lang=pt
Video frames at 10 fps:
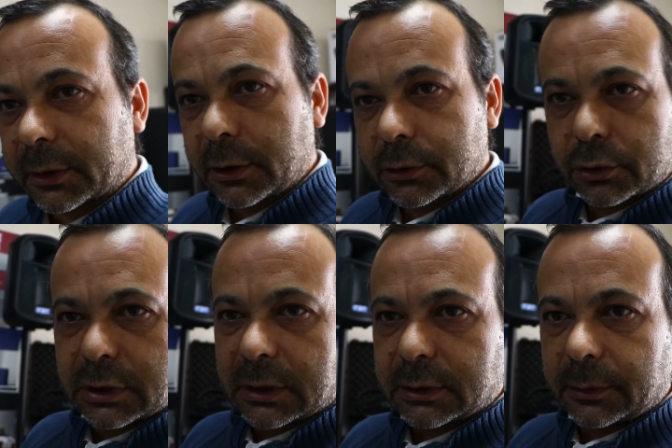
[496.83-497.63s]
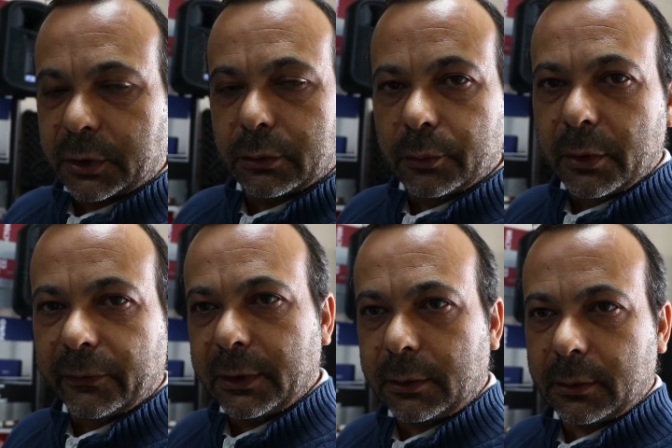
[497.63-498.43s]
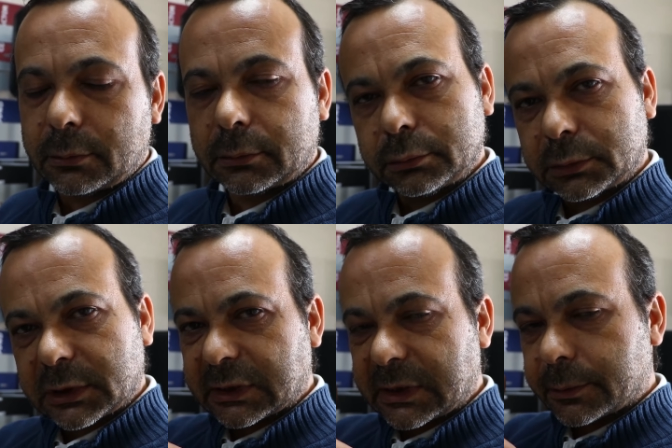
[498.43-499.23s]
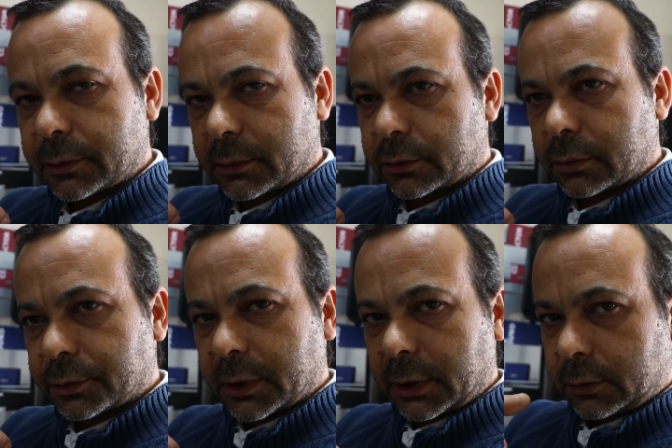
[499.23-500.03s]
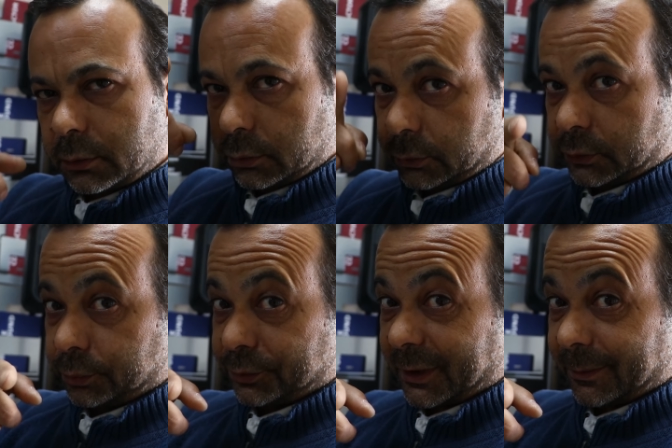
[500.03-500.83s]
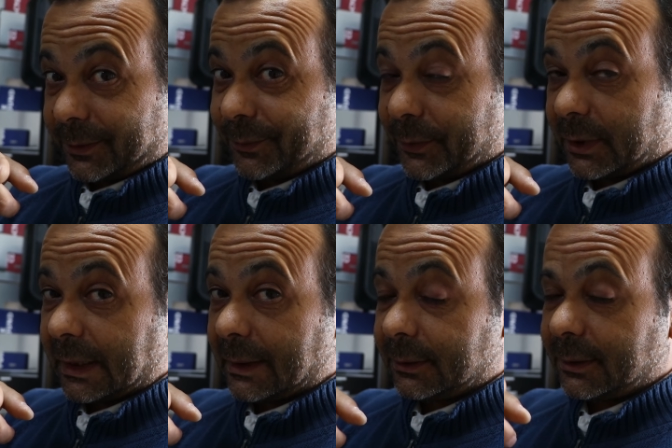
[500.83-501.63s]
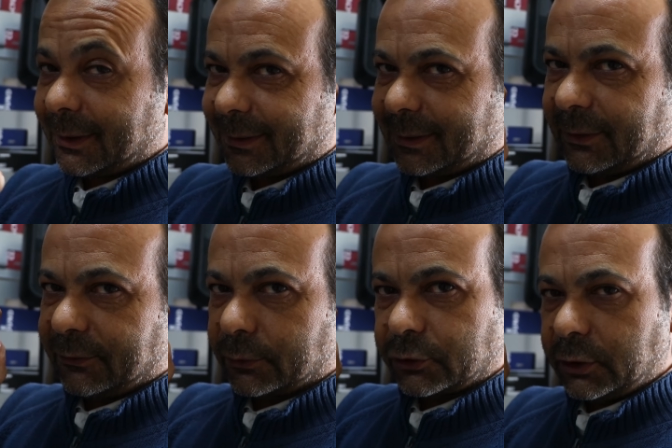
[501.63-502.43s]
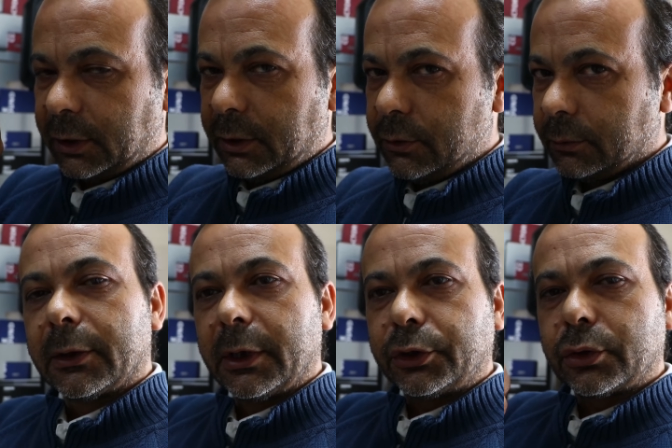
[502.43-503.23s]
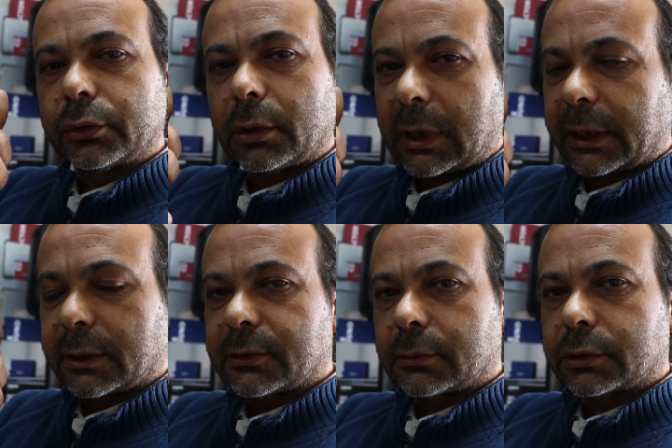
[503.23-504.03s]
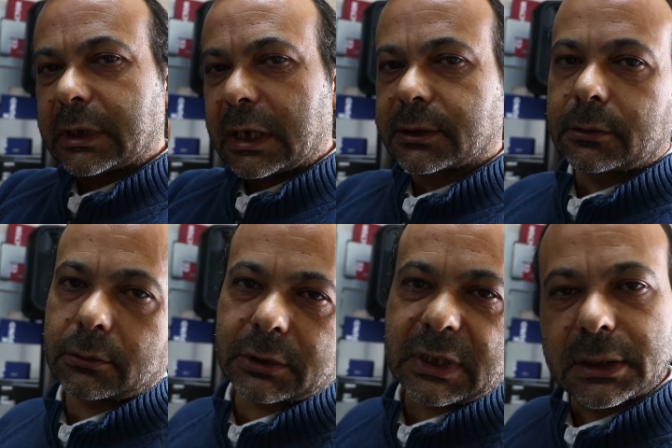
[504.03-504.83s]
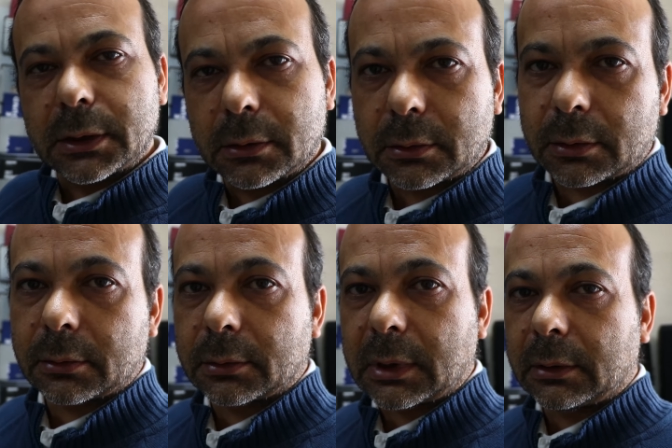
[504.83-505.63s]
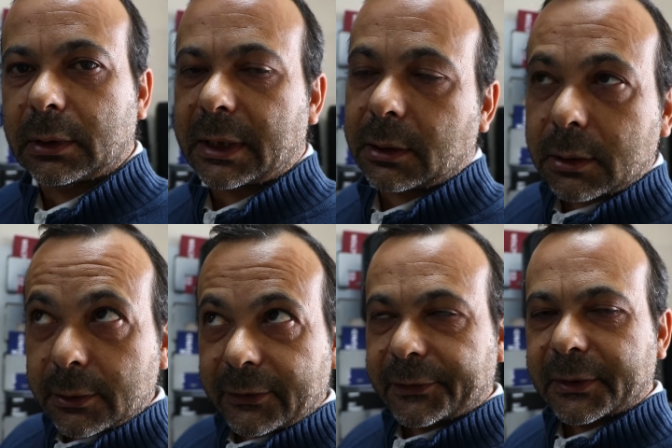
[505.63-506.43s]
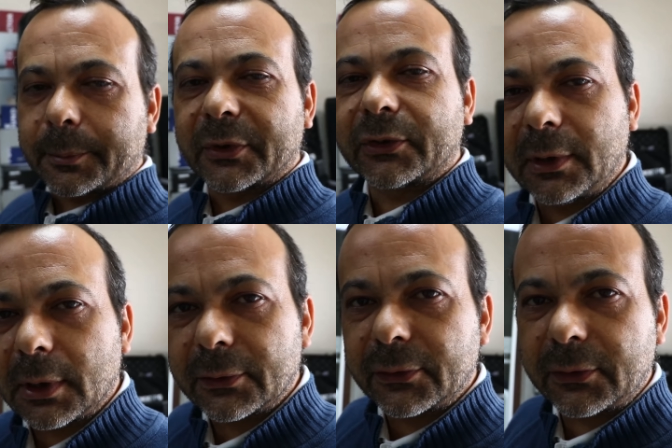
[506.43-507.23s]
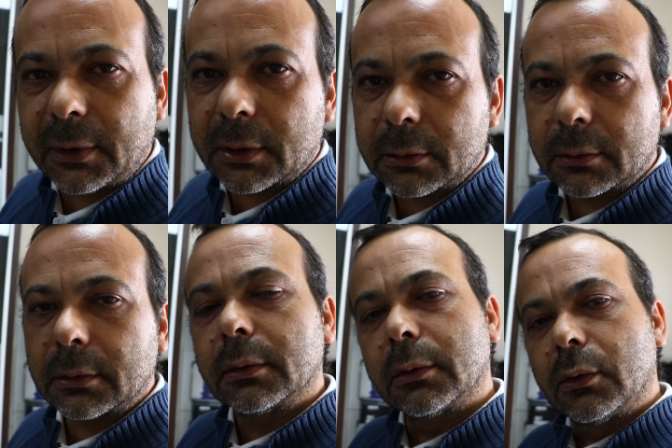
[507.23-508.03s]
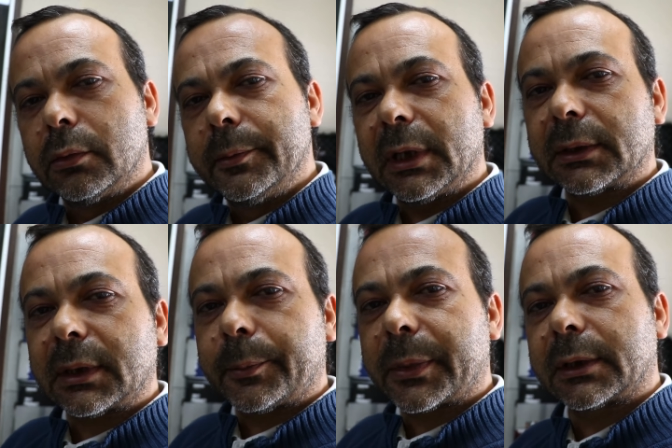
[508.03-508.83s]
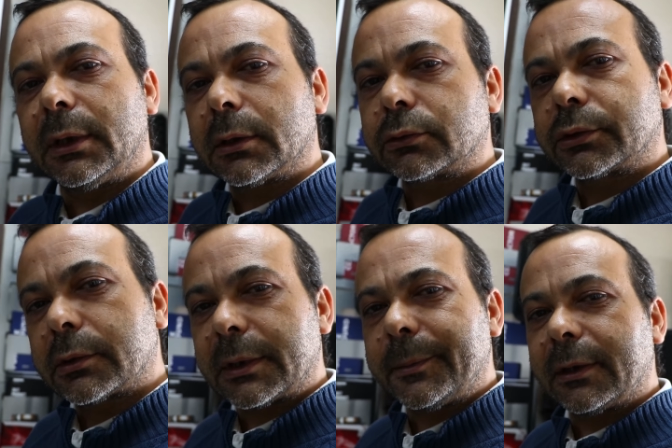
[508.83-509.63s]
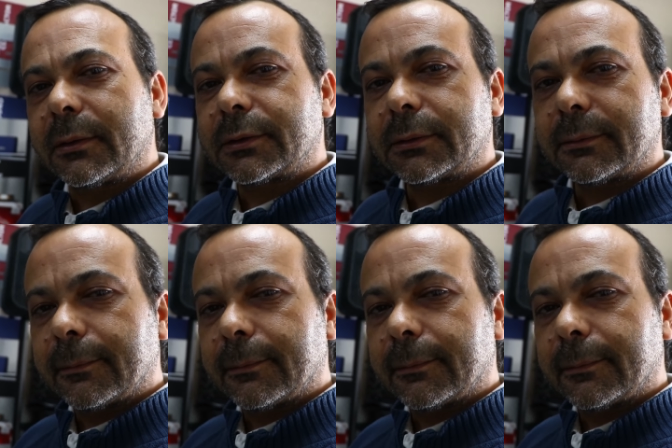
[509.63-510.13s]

que tenhas gostado também do meu vídeo. Já sabes, se não és subscrito, subscreve aí o meu canal, ativa o sininho, deixa o teu like se gostaste, se não gostaste deixa um não like, são da paciência, comenta, partilha com os teus amigos.